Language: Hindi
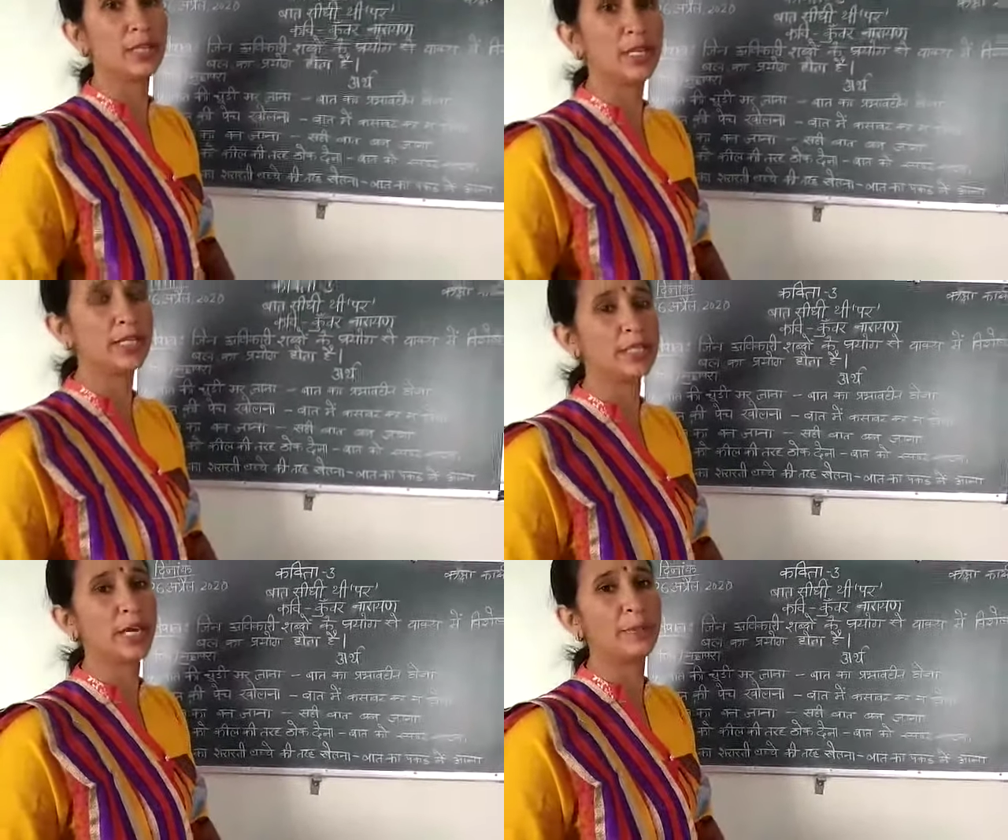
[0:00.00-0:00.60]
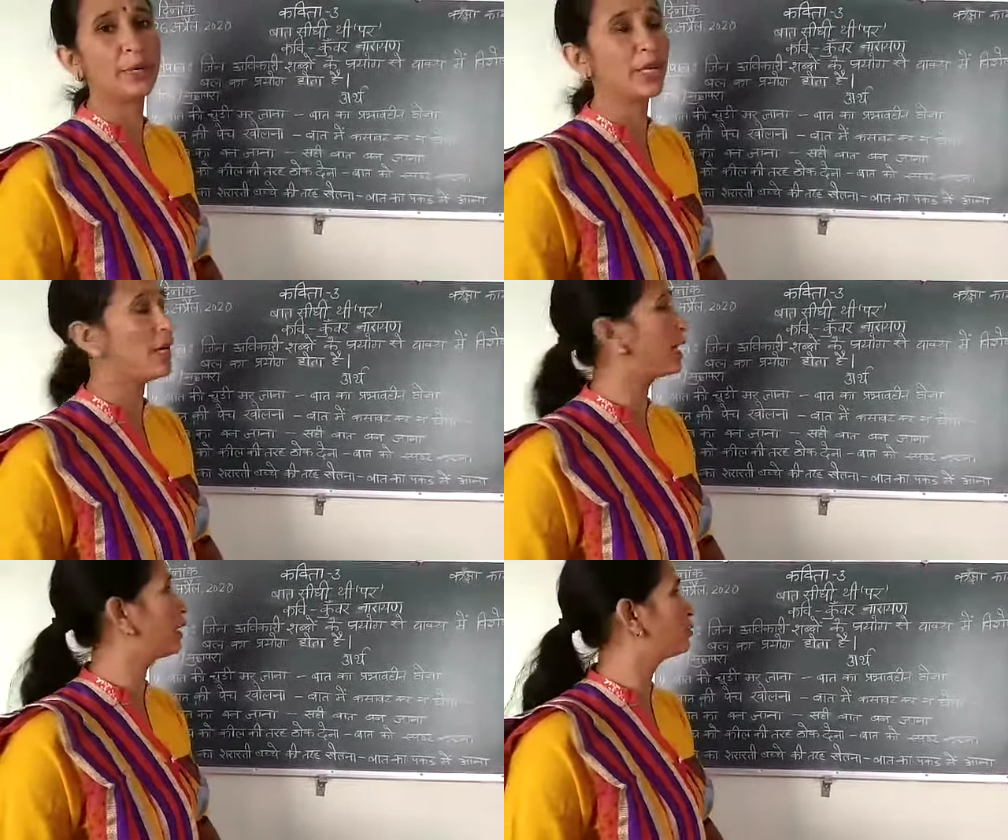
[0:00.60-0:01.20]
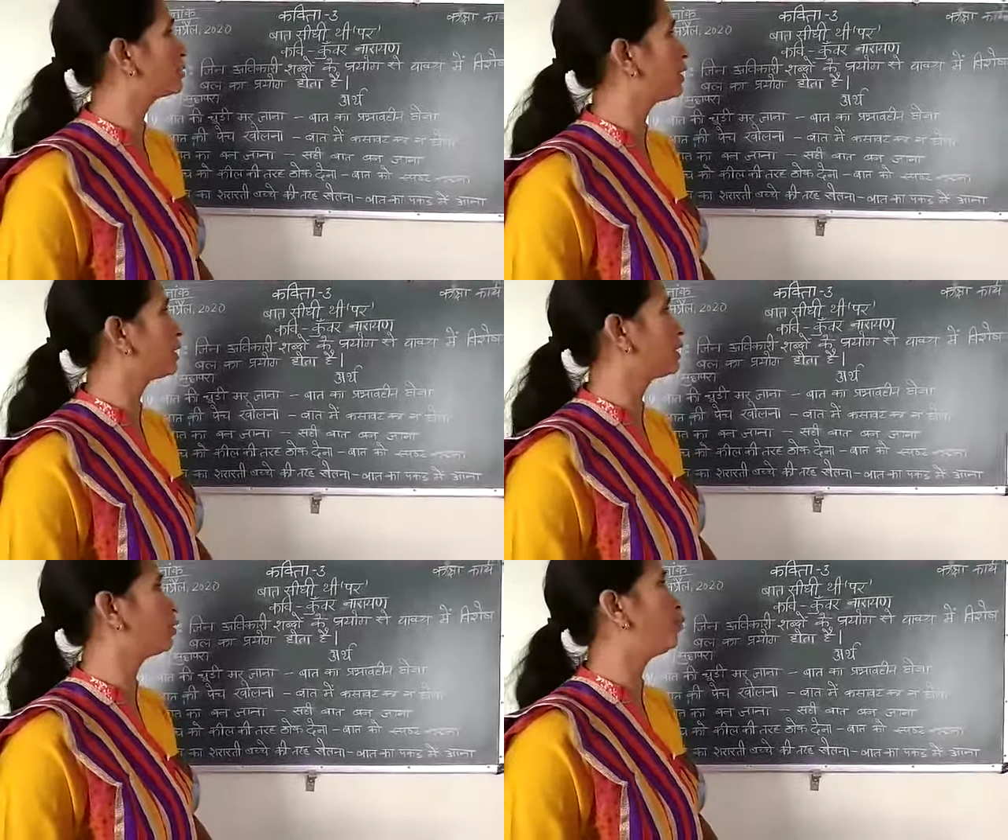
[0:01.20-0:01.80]
लेकिन यहाँ पर क्या आएगा उसका
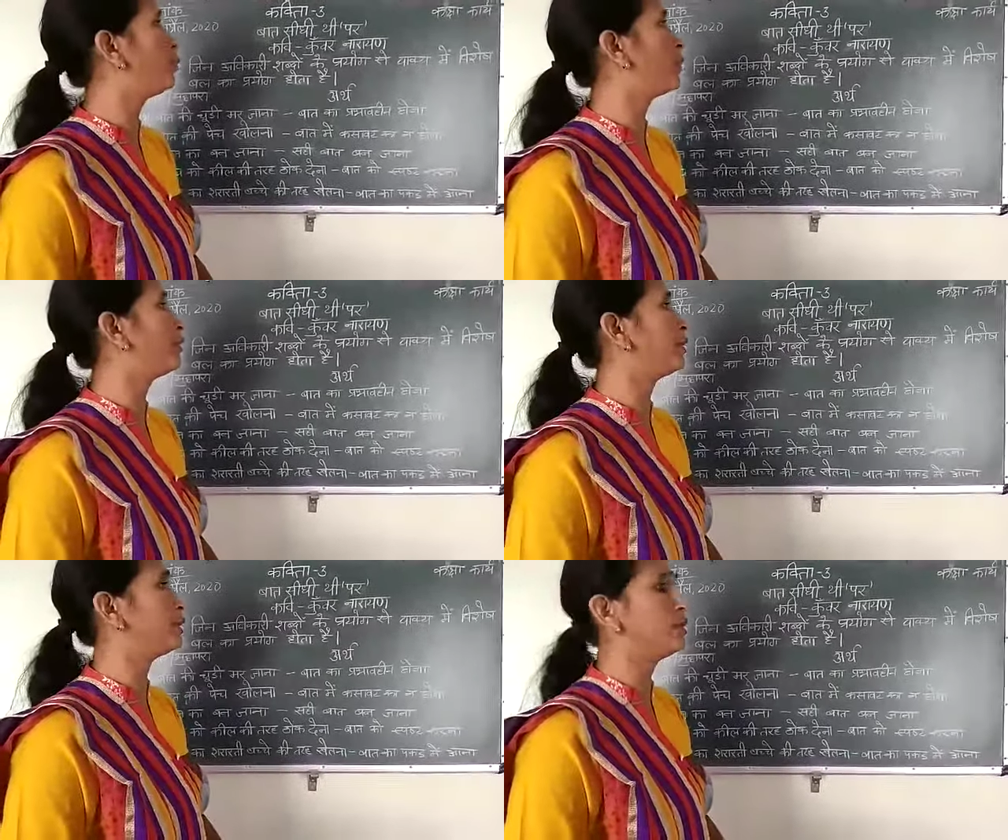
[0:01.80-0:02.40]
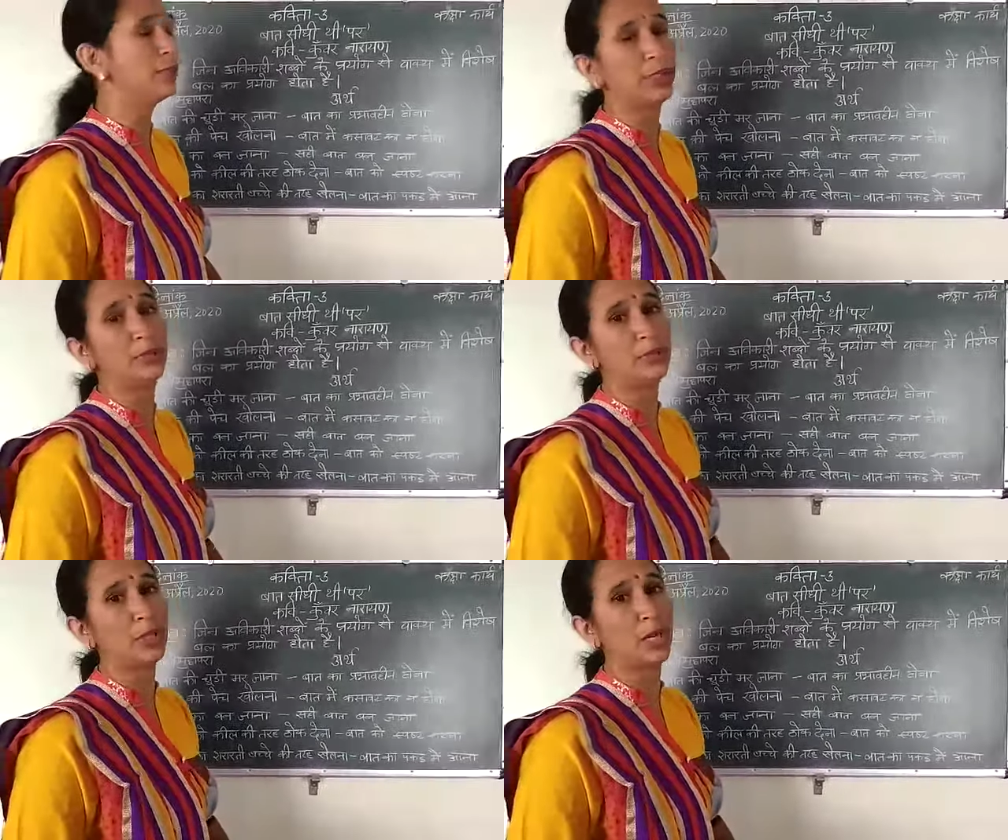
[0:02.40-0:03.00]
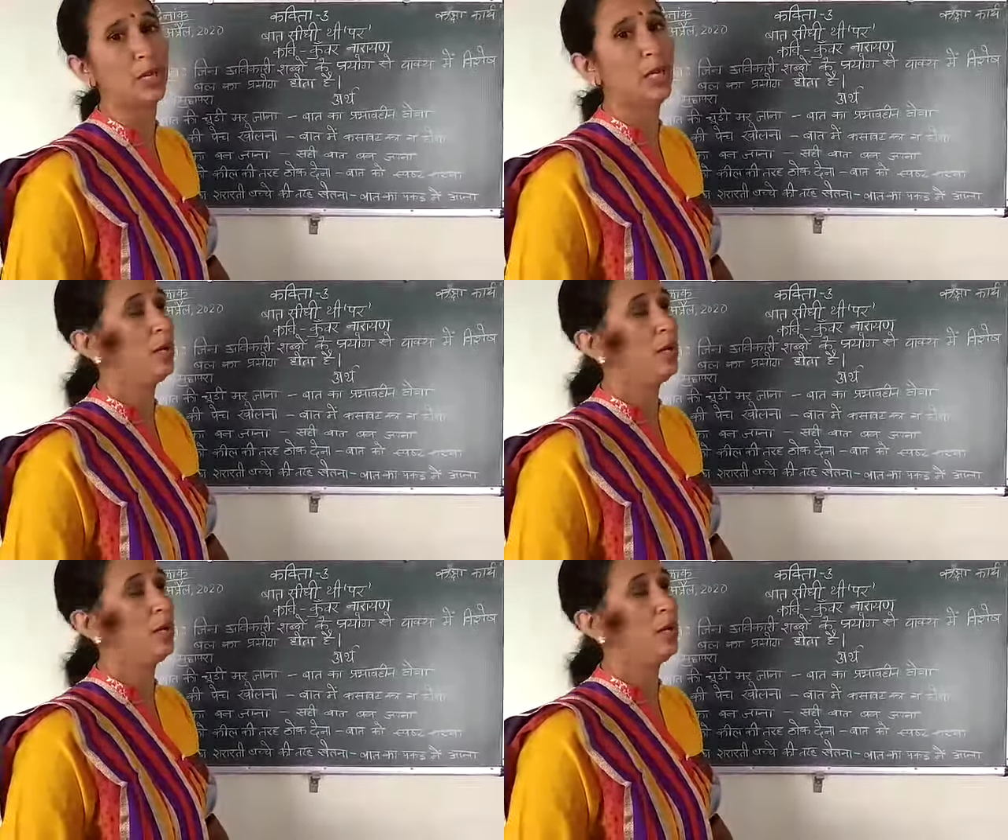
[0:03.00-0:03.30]
अर्थ रूप परिवर्तित नहीं होता